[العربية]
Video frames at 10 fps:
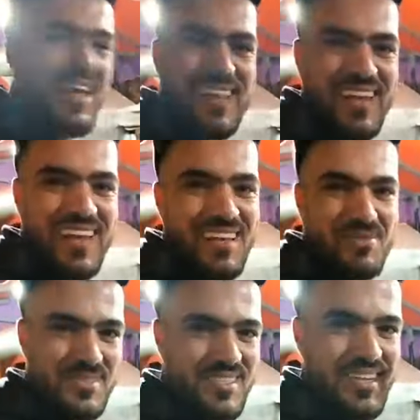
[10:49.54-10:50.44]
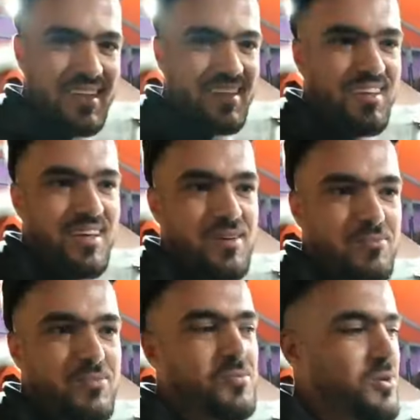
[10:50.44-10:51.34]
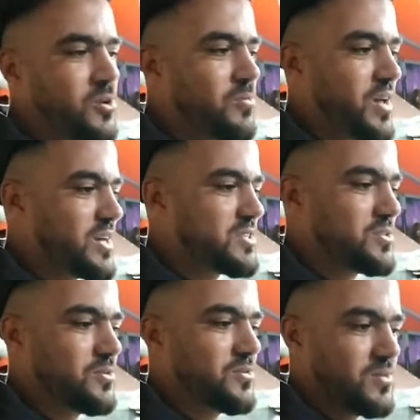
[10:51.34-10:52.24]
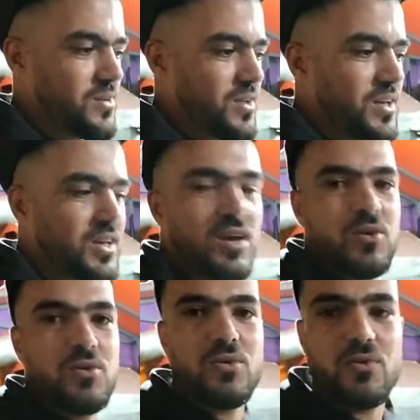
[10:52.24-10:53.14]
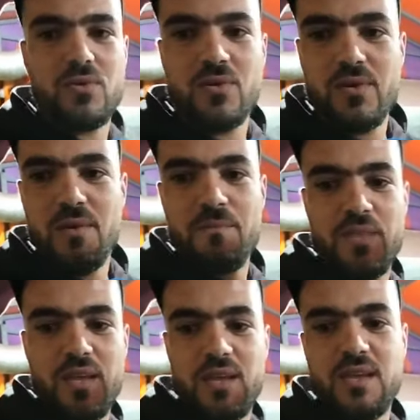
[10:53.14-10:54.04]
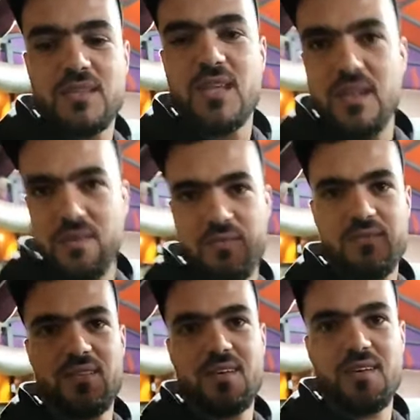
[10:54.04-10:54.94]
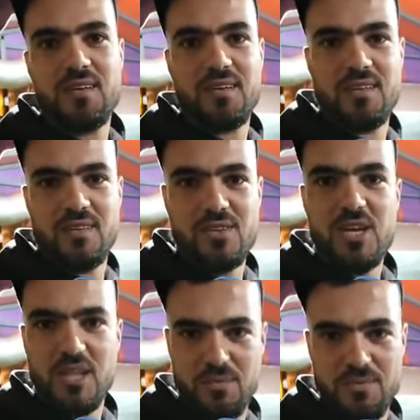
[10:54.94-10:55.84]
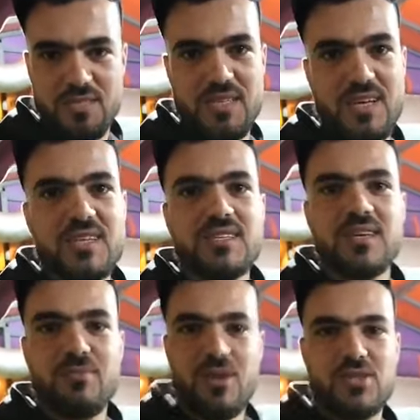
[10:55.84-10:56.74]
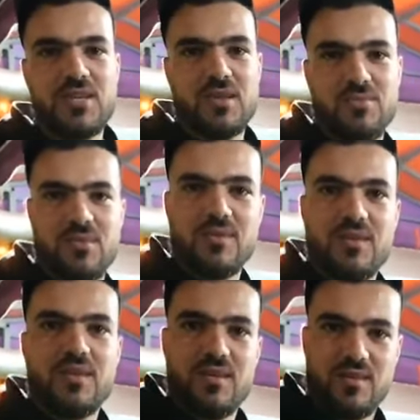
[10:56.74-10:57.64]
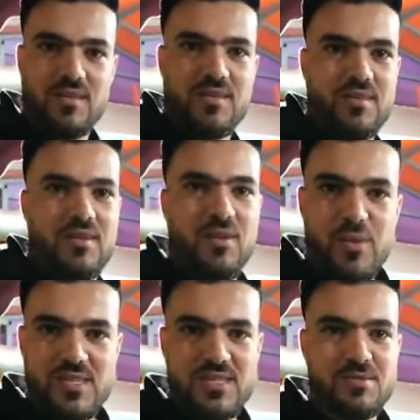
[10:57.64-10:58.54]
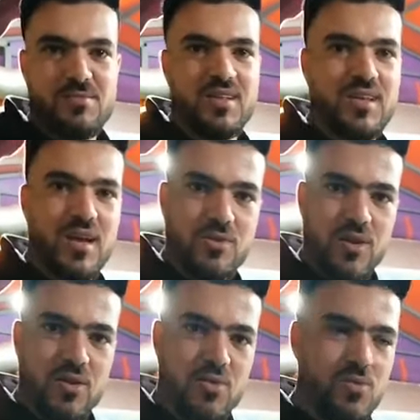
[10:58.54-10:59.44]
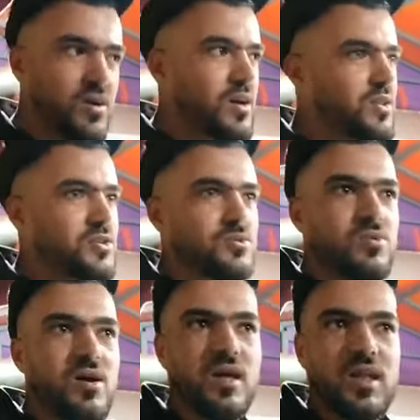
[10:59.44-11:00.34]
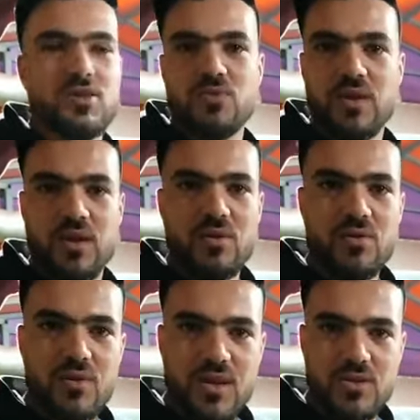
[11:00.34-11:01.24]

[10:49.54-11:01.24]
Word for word: الهضره اللي غتوصل ليه من بينهم راه خاصو كي كنقولوا يعزل الجانب السياسي مع الجانب البيزنس مان ديالو ديالو هو حيت هو رجل كي كنقولوا